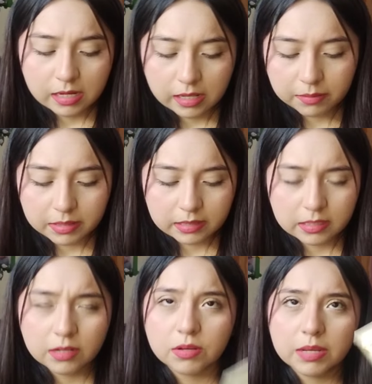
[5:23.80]
la verdad
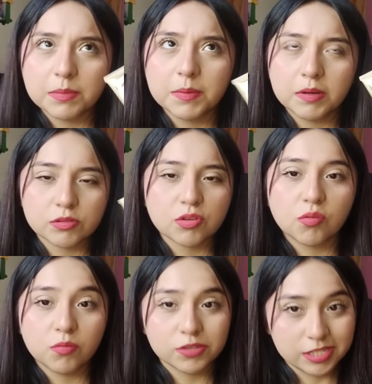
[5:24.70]
creo que me costó
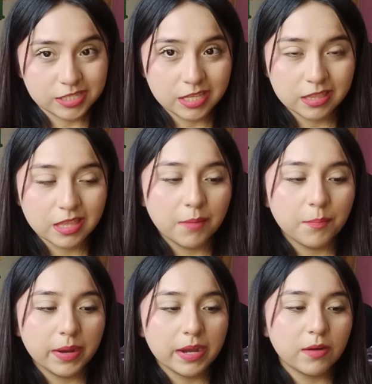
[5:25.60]
como
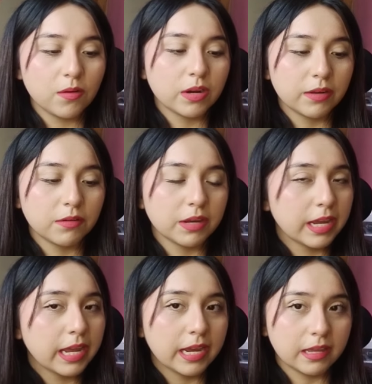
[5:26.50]
60, pero creo
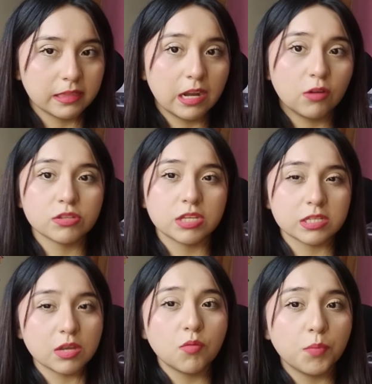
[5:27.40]
que en catálogo sí
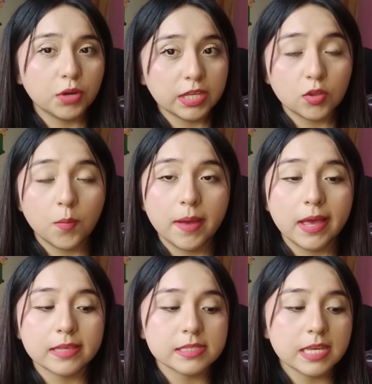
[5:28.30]
está un poquito
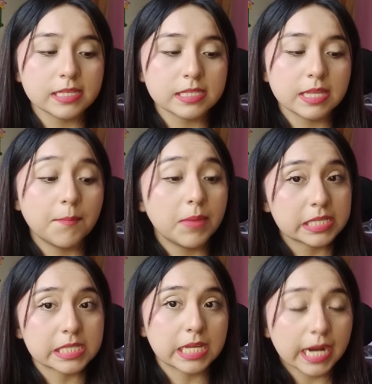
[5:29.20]
más, este,
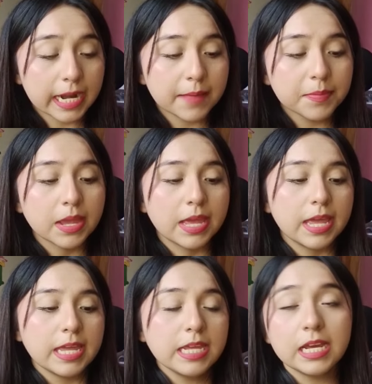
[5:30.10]
más cara.
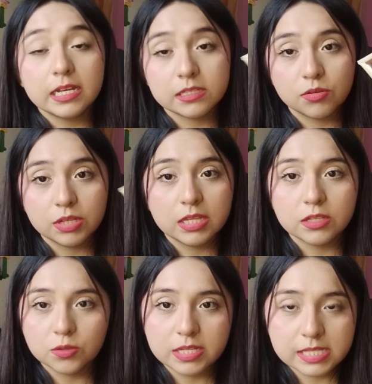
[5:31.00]
Y hasta
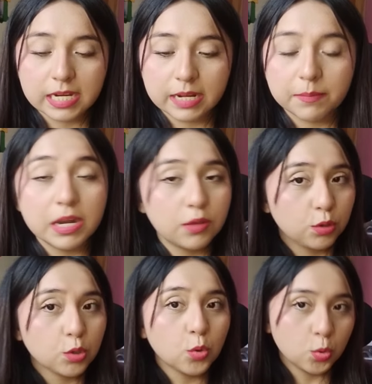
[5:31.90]
ahorita yo a esta crema le
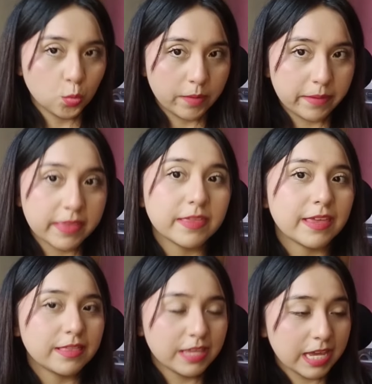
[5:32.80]
doy un 9
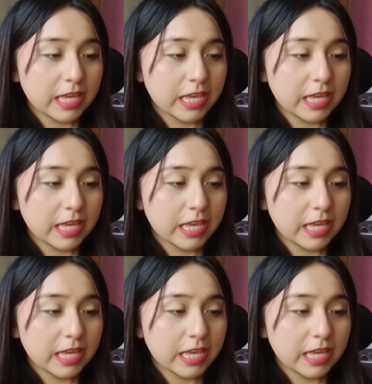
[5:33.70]
de 10